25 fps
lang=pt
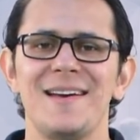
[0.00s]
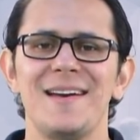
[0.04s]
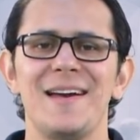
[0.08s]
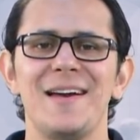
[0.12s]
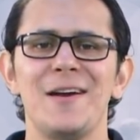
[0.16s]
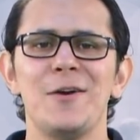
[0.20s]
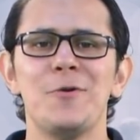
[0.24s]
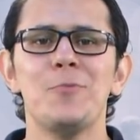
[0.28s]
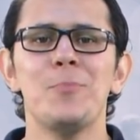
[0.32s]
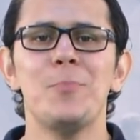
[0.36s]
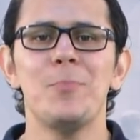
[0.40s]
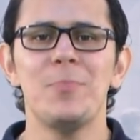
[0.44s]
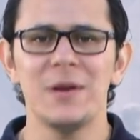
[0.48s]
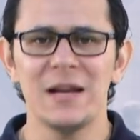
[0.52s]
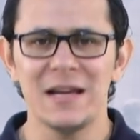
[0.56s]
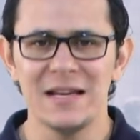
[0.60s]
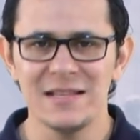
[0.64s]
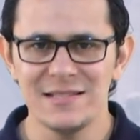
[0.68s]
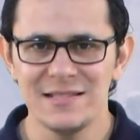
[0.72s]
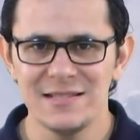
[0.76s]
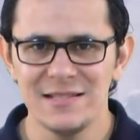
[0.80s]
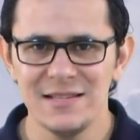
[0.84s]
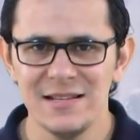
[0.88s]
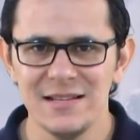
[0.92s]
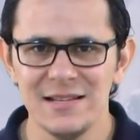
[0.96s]
É um
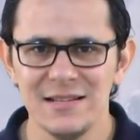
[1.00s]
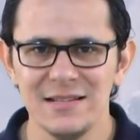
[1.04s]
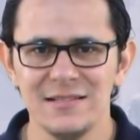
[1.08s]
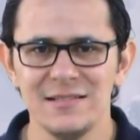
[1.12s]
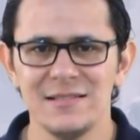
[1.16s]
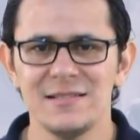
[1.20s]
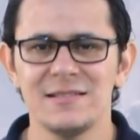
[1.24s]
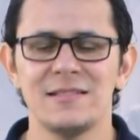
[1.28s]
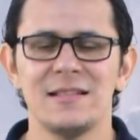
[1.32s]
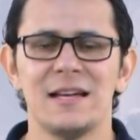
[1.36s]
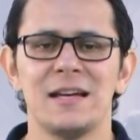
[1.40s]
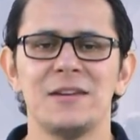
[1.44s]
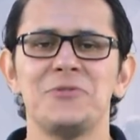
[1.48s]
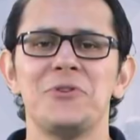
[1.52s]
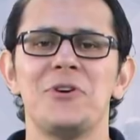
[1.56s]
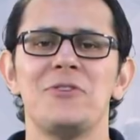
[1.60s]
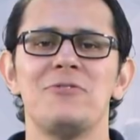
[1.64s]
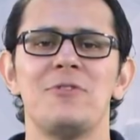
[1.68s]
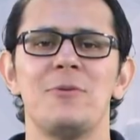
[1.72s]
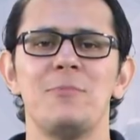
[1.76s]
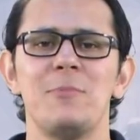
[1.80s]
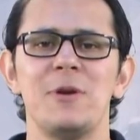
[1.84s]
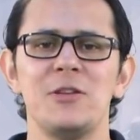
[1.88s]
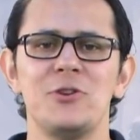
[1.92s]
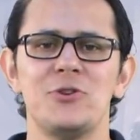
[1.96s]
prazer estar
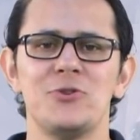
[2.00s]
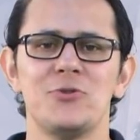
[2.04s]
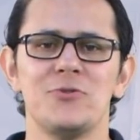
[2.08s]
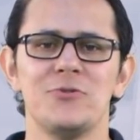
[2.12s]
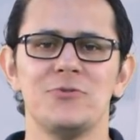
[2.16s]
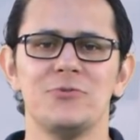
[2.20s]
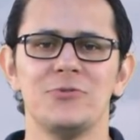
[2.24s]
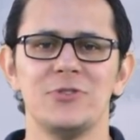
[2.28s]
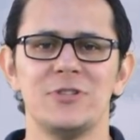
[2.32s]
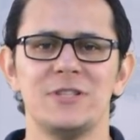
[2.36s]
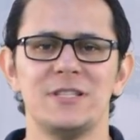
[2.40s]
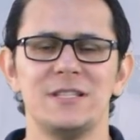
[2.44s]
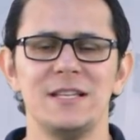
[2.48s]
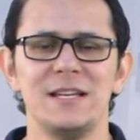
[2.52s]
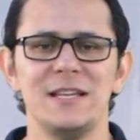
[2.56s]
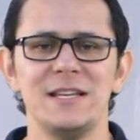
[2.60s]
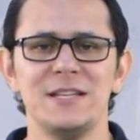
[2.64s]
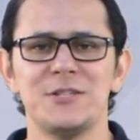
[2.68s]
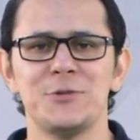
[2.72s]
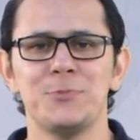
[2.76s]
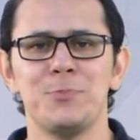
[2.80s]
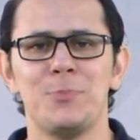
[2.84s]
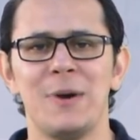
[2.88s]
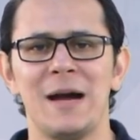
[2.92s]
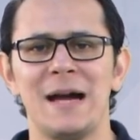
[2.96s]
novamente com
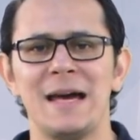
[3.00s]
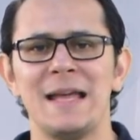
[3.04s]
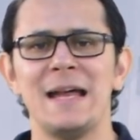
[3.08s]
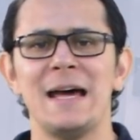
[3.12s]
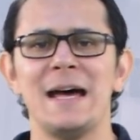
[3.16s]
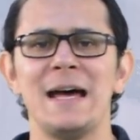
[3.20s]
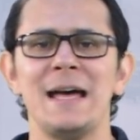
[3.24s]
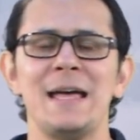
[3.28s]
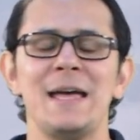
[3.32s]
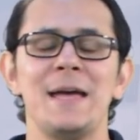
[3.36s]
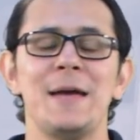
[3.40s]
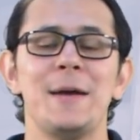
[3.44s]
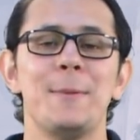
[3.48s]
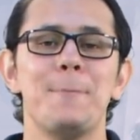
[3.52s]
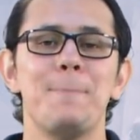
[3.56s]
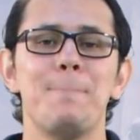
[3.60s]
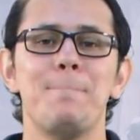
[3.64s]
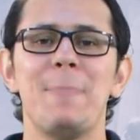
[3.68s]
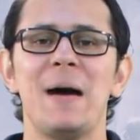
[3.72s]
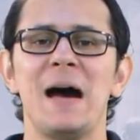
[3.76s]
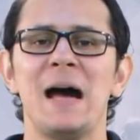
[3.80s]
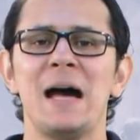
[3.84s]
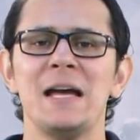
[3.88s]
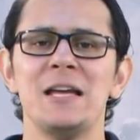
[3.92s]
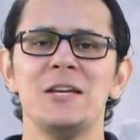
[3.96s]
vocês para
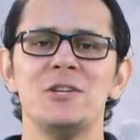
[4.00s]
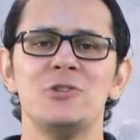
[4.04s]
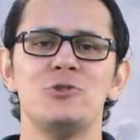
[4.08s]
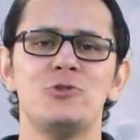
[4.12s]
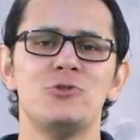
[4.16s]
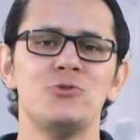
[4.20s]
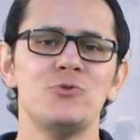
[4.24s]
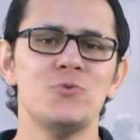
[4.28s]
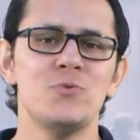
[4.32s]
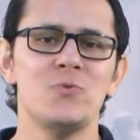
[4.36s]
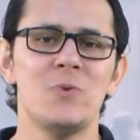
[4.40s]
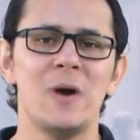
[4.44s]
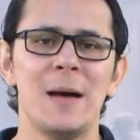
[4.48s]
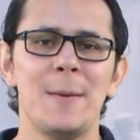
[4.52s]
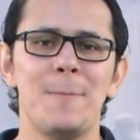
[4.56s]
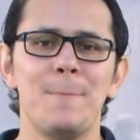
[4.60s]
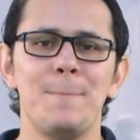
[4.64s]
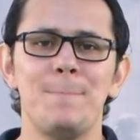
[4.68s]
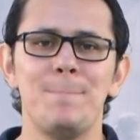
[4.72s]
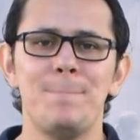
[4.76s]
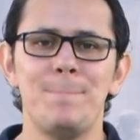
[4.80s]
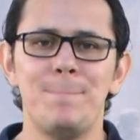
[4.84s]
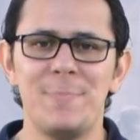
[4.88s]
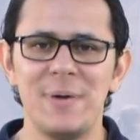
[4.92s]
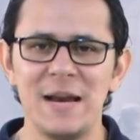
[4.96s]
mais
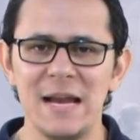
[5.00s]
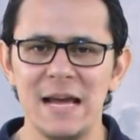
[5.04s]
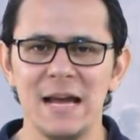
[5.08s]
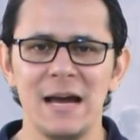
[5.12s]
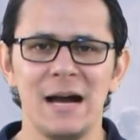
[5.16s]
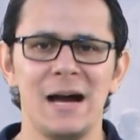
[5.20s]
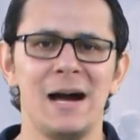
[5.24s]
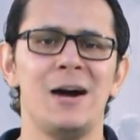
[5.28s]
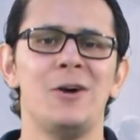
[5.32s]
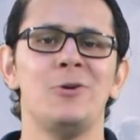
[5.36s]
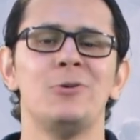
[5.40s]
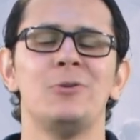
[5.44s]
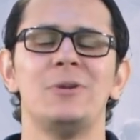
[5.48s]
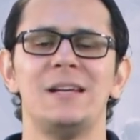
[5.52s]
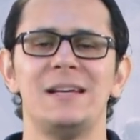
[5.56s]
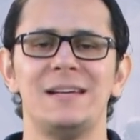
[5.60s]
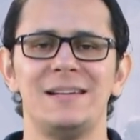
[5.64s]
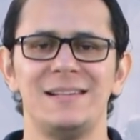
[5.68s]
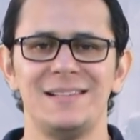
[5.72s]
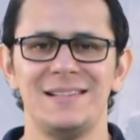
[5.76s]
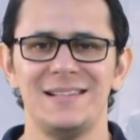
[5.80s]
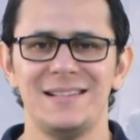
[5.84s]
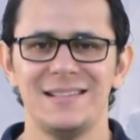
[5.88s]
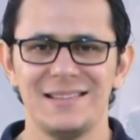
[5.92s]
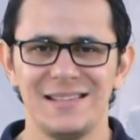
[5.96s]
uma
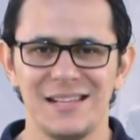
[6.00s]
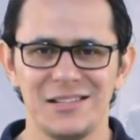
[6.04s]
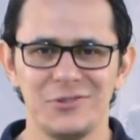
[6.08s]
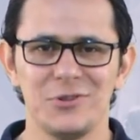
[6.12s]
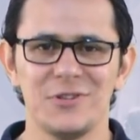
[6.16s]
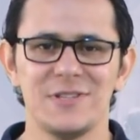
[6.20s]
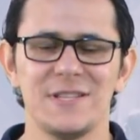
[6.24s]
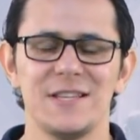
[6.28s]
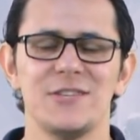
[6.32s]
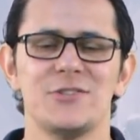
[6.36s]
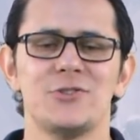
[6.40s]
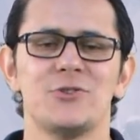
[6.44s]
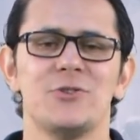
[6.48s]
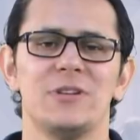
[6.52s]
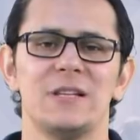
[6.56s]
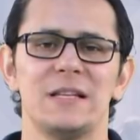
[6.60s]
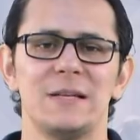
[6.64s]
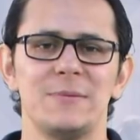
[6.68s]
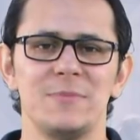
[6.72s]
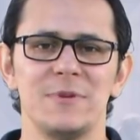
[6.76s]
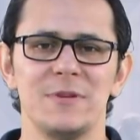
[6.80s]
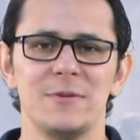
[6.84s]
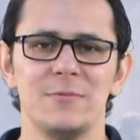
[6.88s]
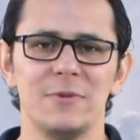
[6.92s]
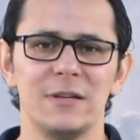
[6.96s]
pré-aula da nossa escola
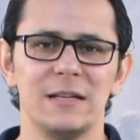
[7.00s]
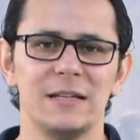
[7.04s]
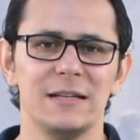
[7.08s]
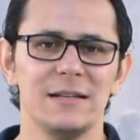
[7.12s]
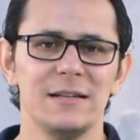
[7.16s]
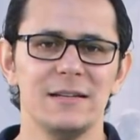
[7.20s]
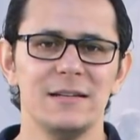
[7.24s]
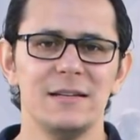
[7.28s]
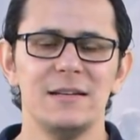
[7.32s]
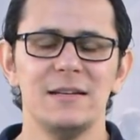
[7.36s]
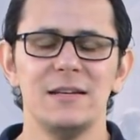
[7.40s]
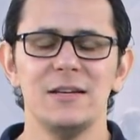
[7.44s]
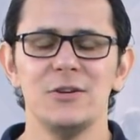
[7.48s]
bíblica.